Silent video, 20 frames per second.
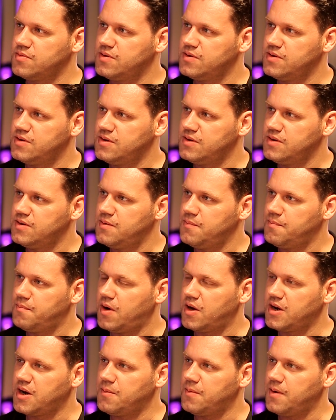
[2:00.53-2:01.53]
de unuttum ya. O
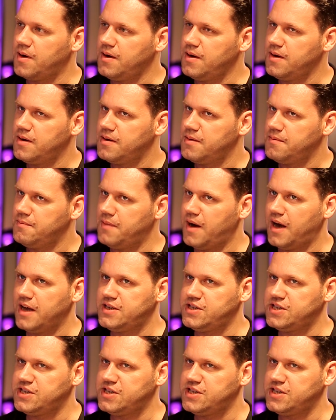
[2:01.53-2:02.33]
kadar Panama, kanalize oldum ki Belçika.